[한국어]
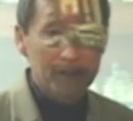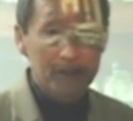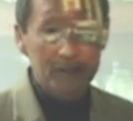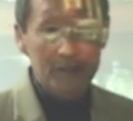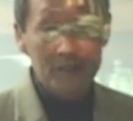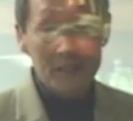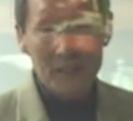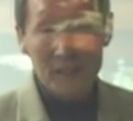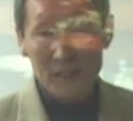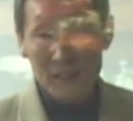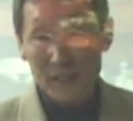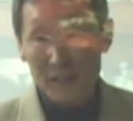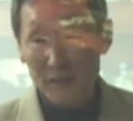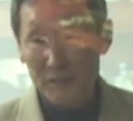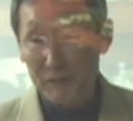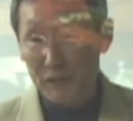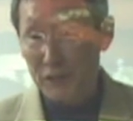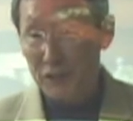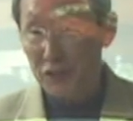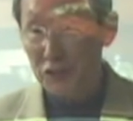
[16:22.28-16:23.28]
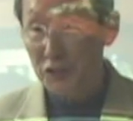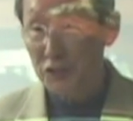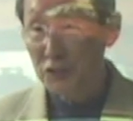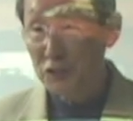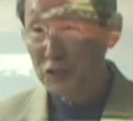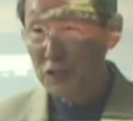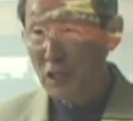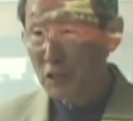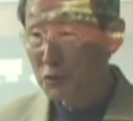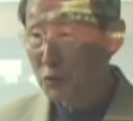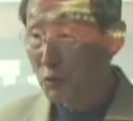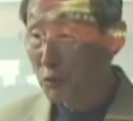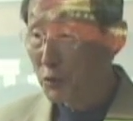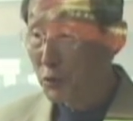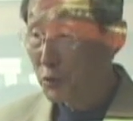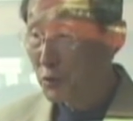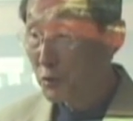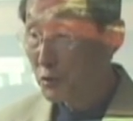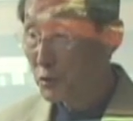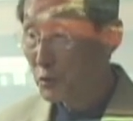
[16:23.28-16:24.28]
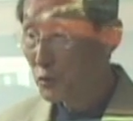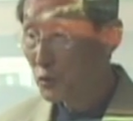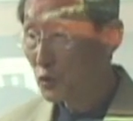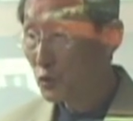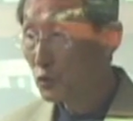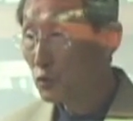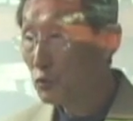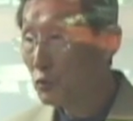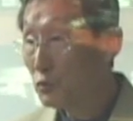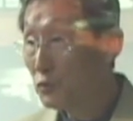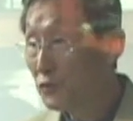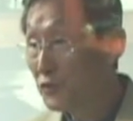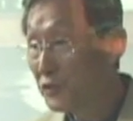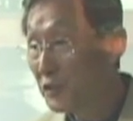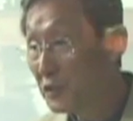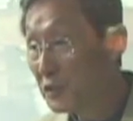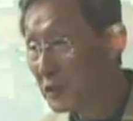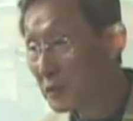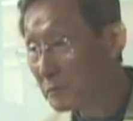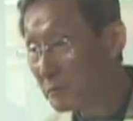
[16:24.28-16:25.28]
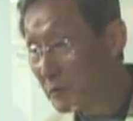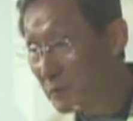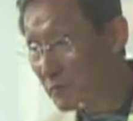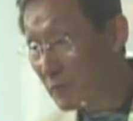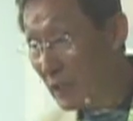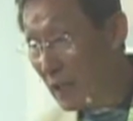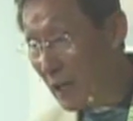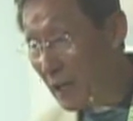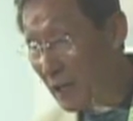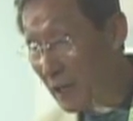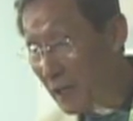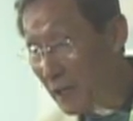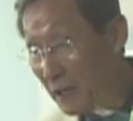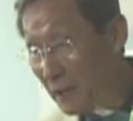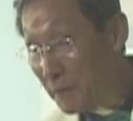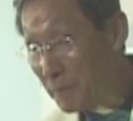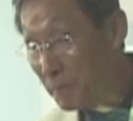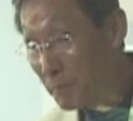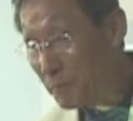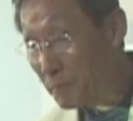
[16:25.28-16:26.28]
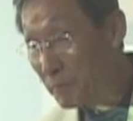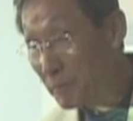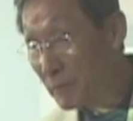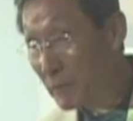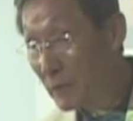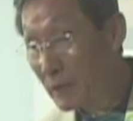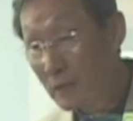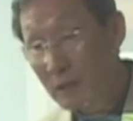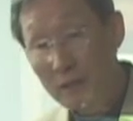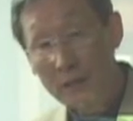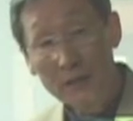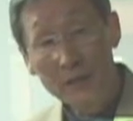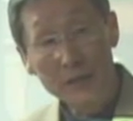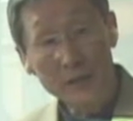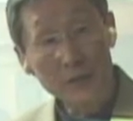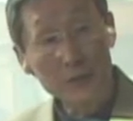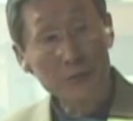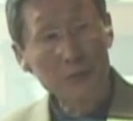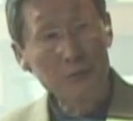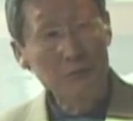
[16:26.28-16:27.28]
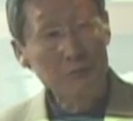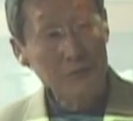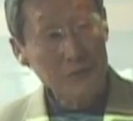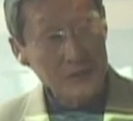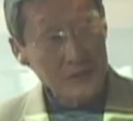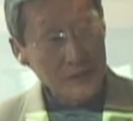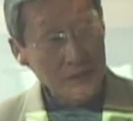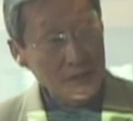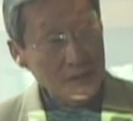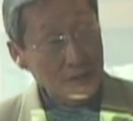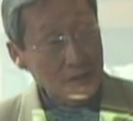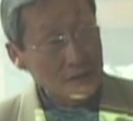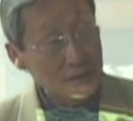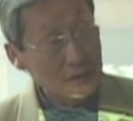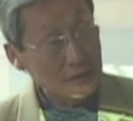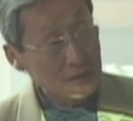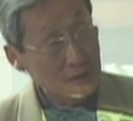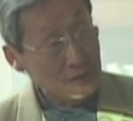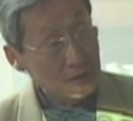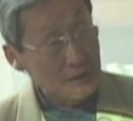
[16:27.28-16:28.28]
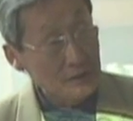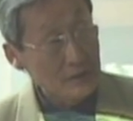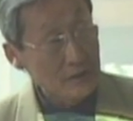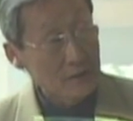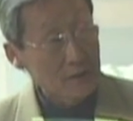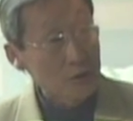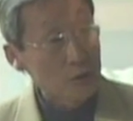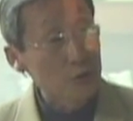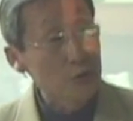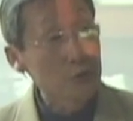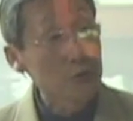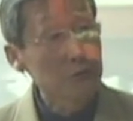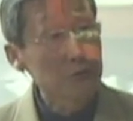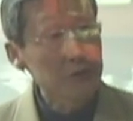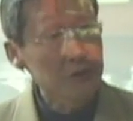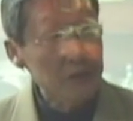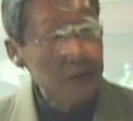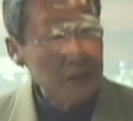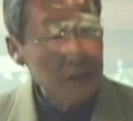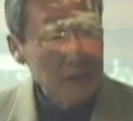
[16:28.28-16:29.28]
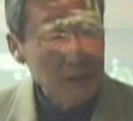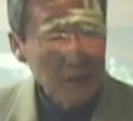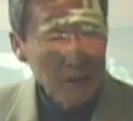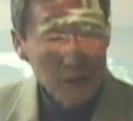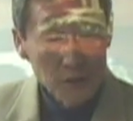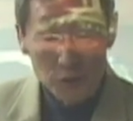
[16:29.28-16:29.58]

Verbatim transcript: 이 사람의 진짜 종교는 수피즘입니다. 아, 수피. 그 수피.